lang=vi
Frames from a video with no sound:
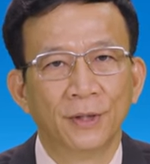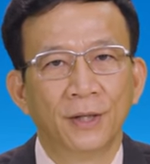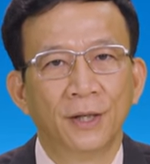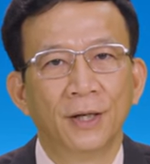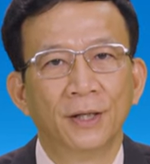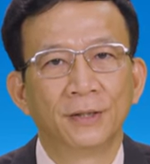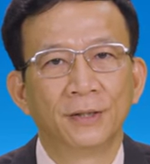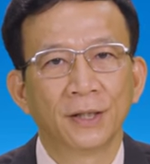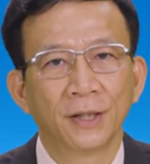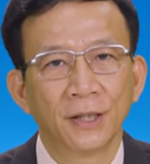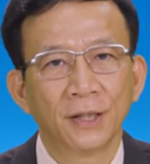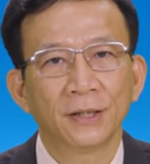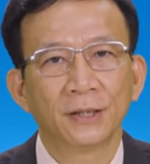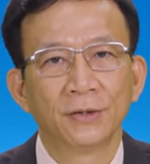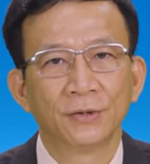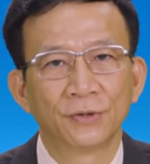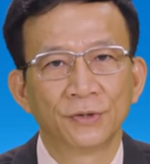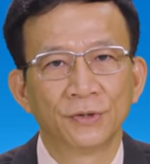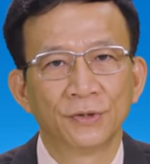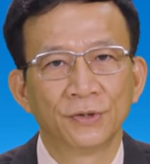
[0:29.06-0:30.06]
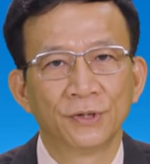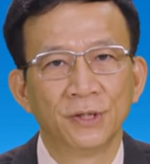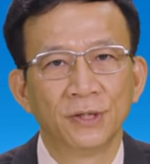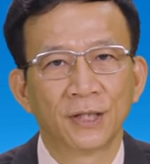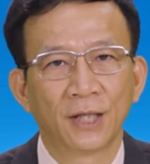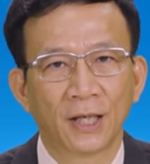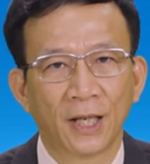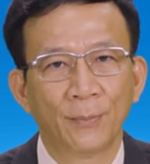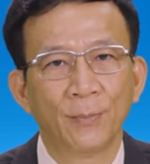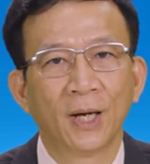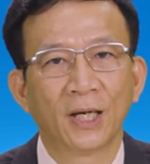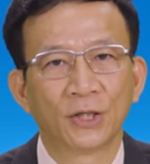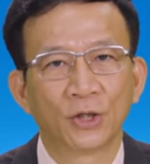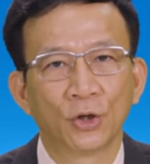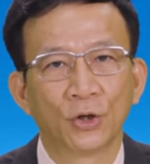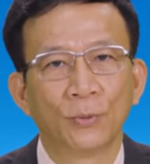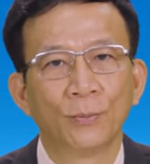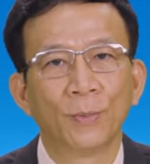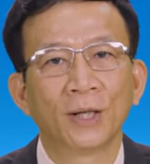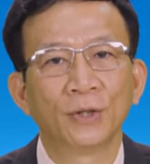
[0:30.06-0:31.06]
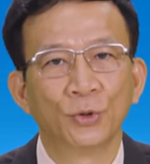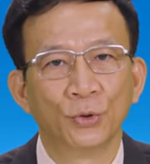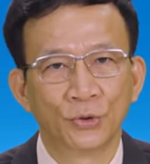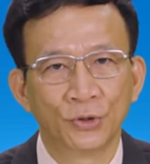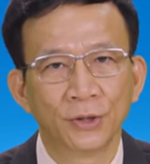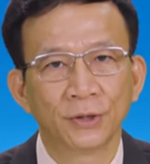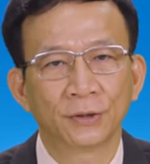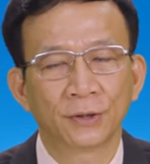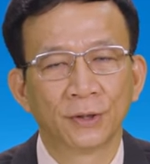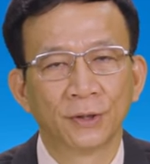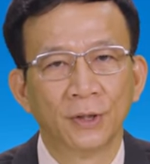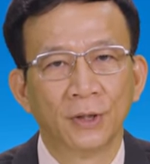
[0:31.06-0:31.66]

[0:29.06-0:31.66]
Ờ, trước hết tôi xin thay mặt cho ban tổ chức,